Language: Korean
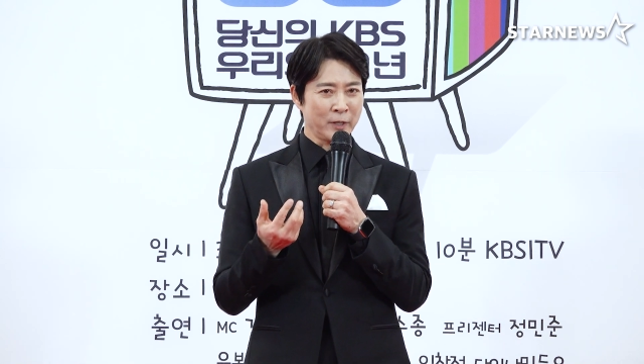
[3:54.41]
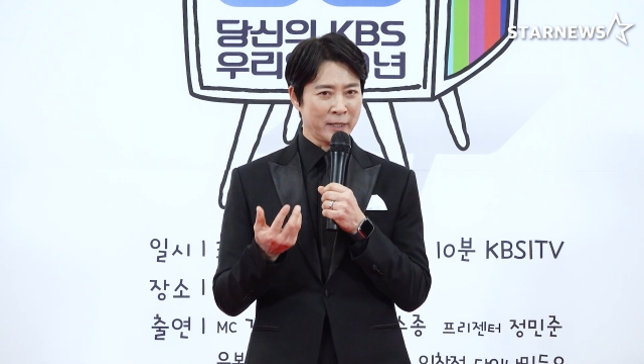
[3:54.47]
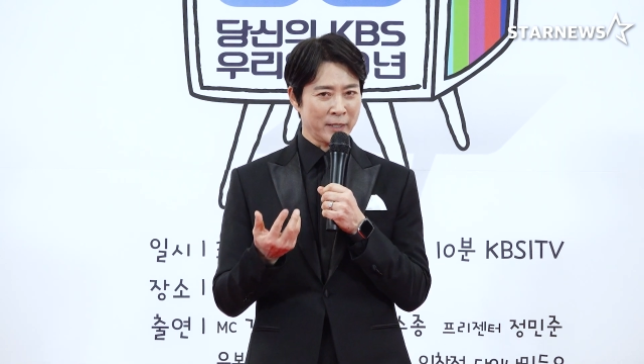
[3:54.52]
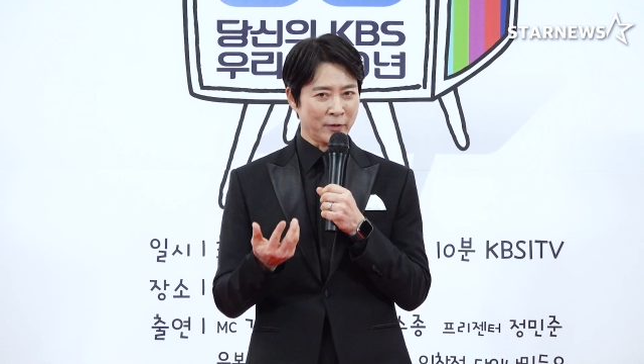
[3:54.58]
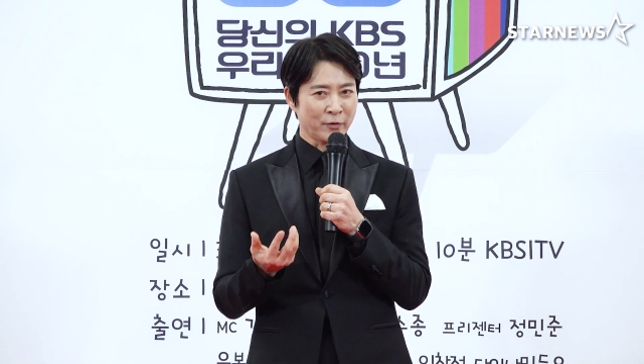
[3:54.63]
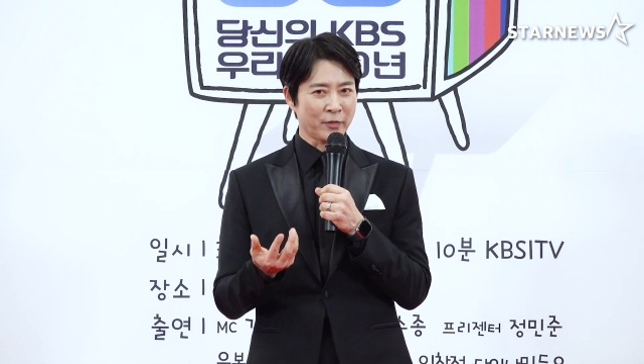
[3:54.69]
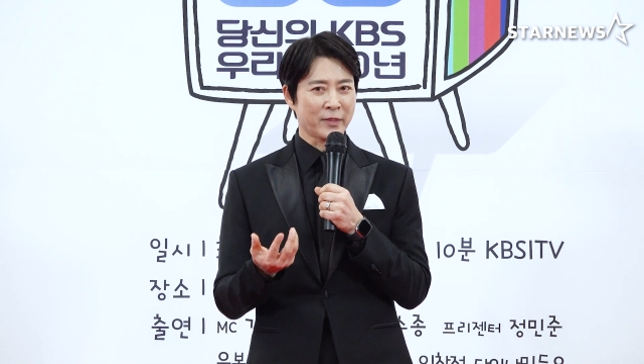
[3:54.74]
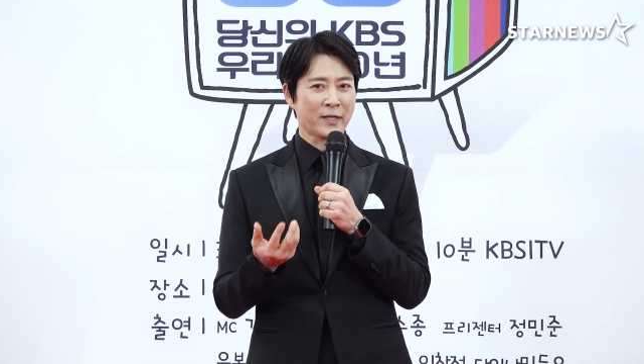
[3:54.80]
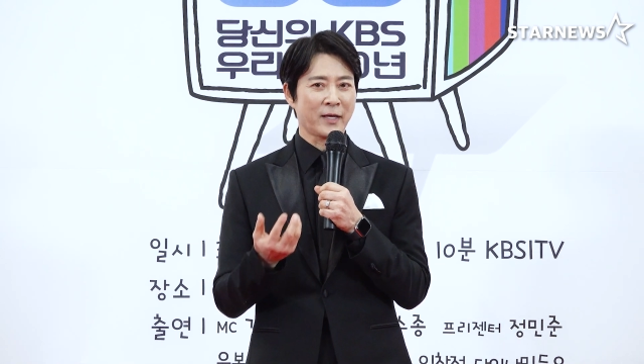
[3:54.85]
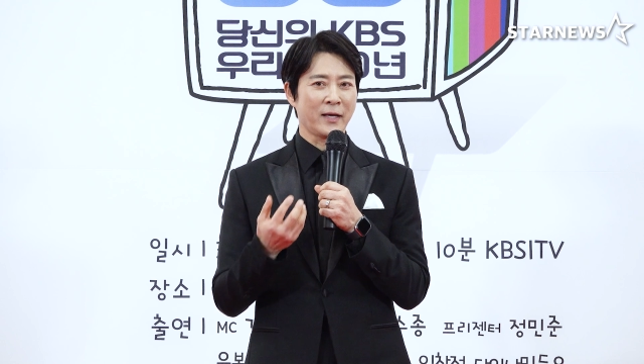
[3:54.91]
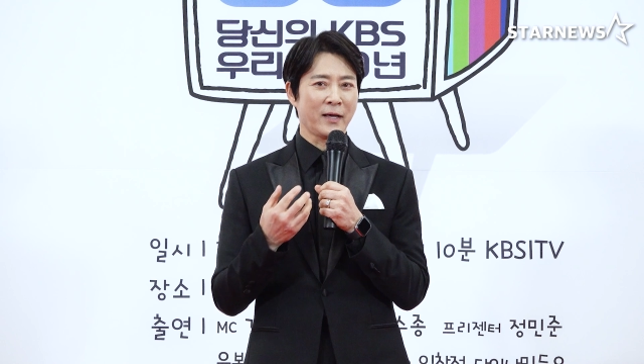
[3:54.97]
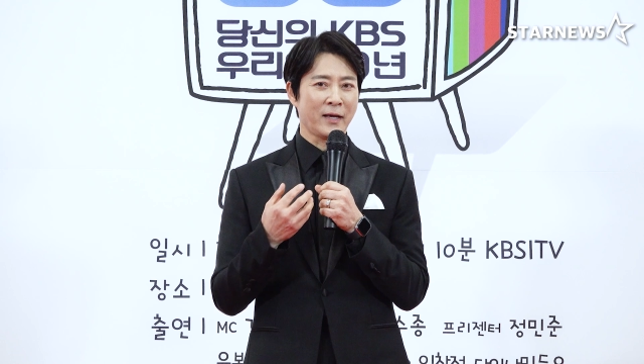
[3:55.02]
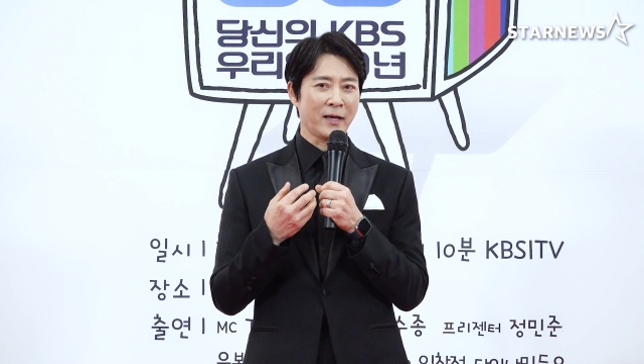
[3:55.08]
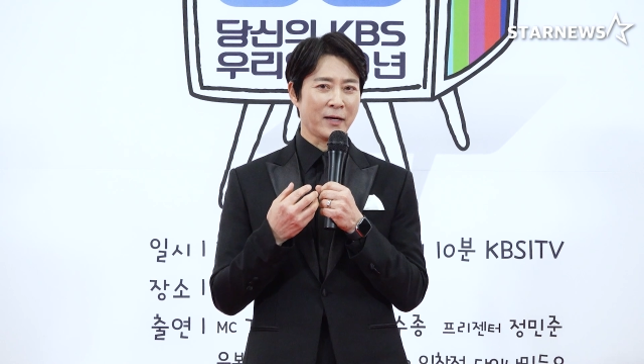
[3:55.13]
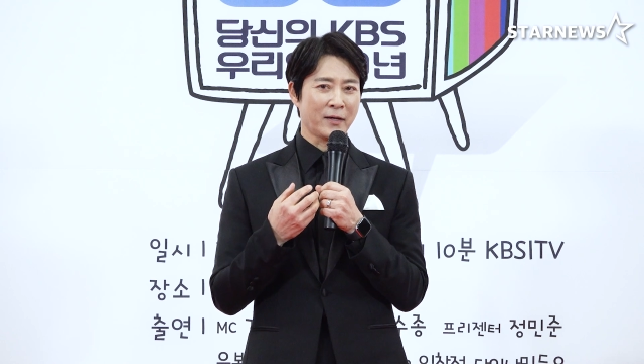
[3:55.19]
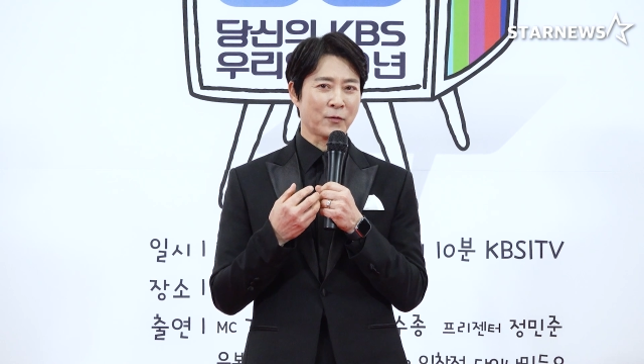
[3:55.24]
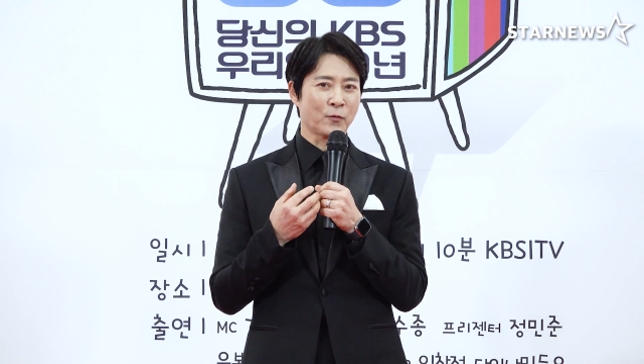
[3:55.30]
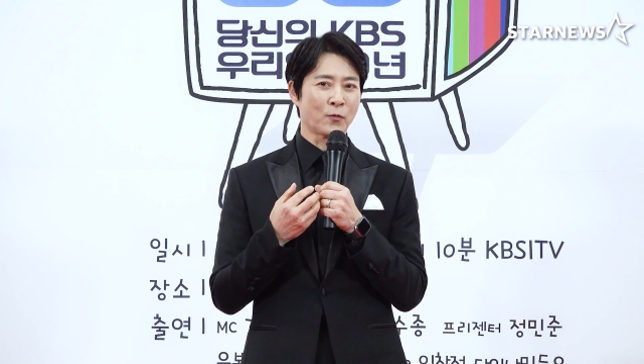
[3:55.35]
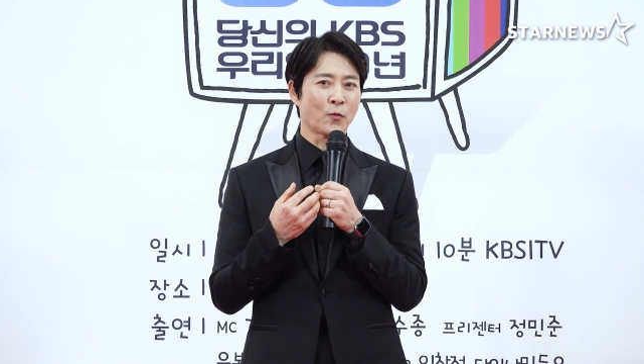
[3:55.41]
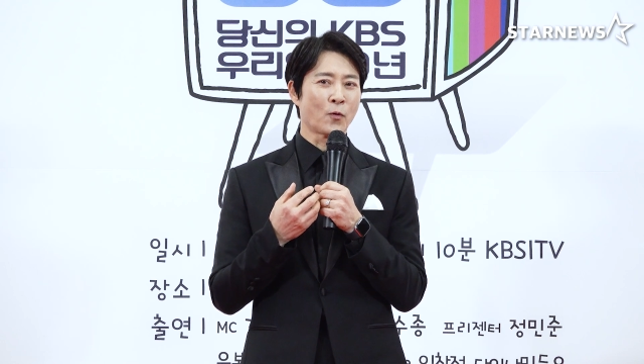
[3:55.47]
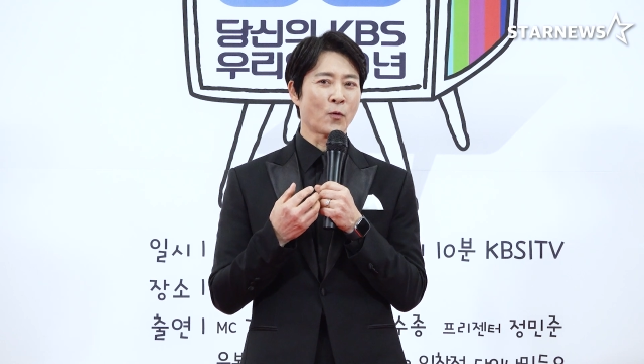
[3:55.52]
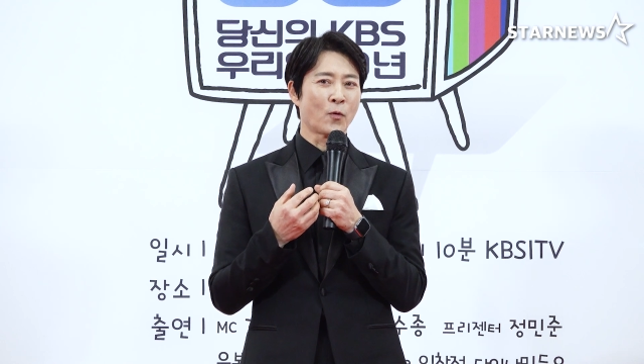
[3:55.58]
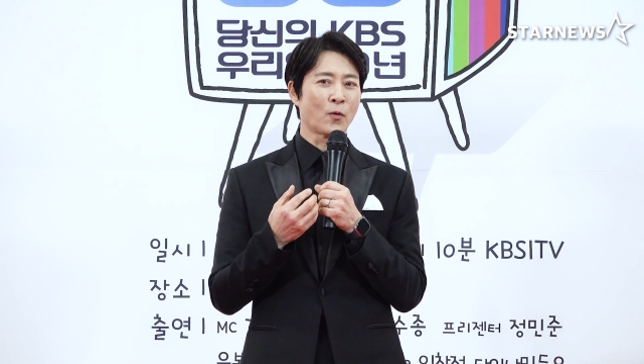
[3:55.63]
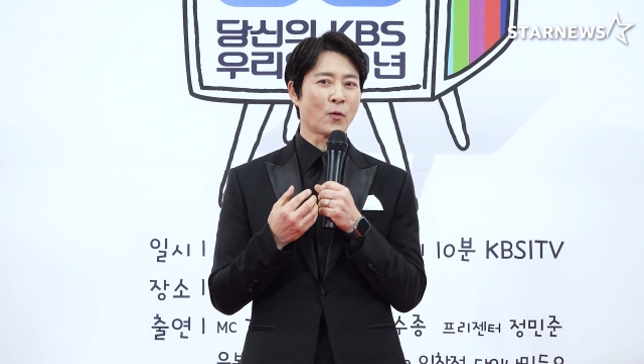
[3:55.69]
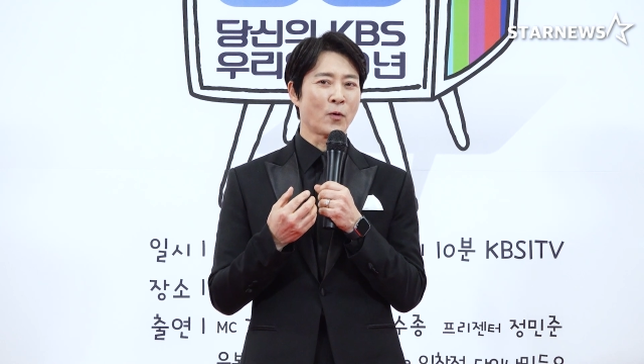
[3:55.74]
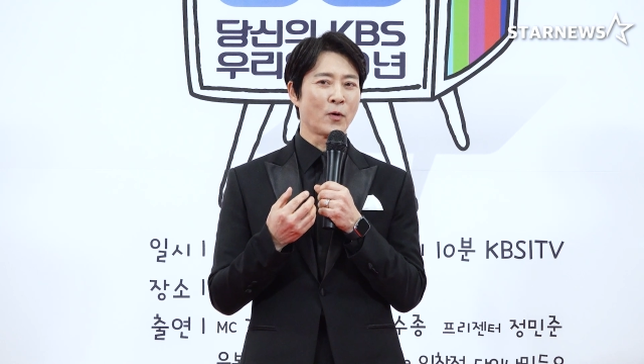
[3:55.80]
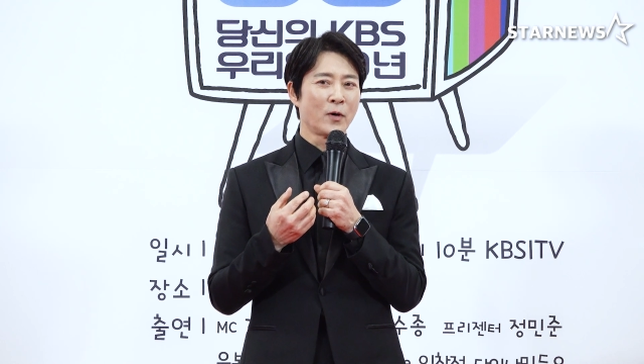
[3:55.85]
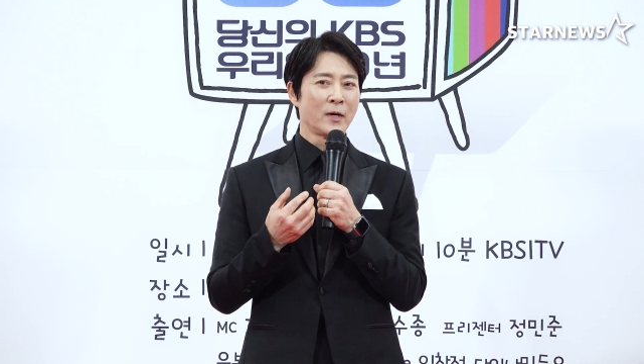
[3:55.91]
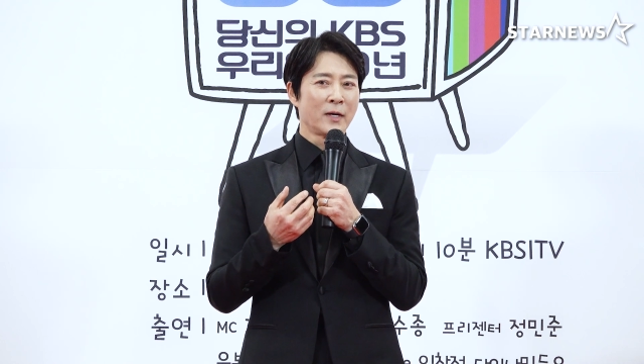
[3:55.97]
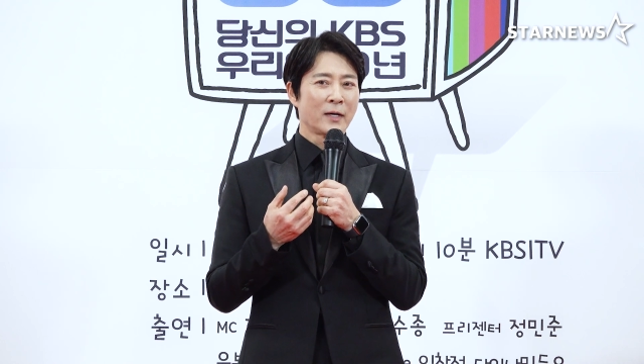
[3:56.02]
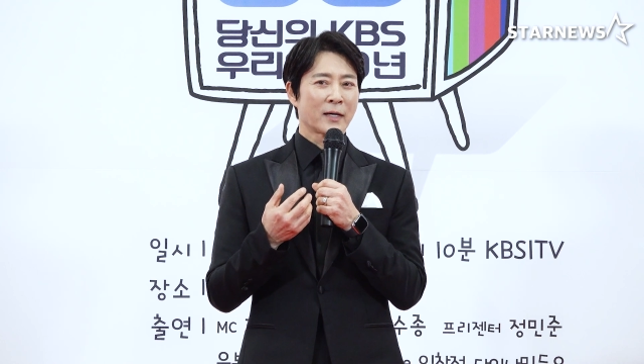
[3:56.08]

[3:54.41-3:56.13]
이렇게 했고